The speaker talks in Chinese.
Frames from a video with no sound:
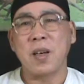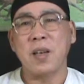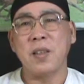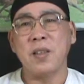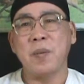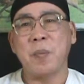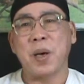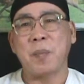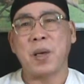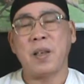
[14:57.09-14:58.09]
二零一
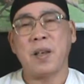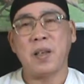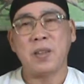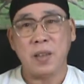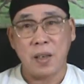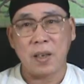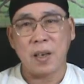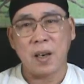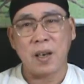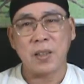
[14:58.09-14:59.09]
八版好了，今年
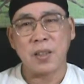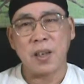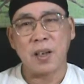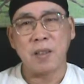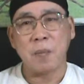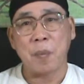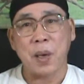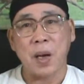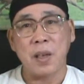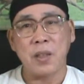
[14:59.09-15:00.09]
啊，今年二零一八，马
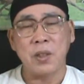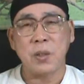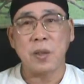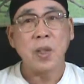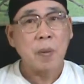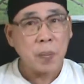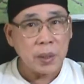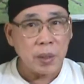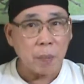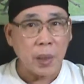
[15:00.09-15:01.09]
上二零一九，
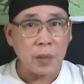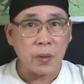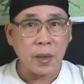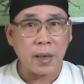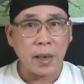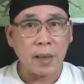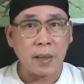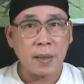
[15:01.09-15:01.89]
明年版又要改了，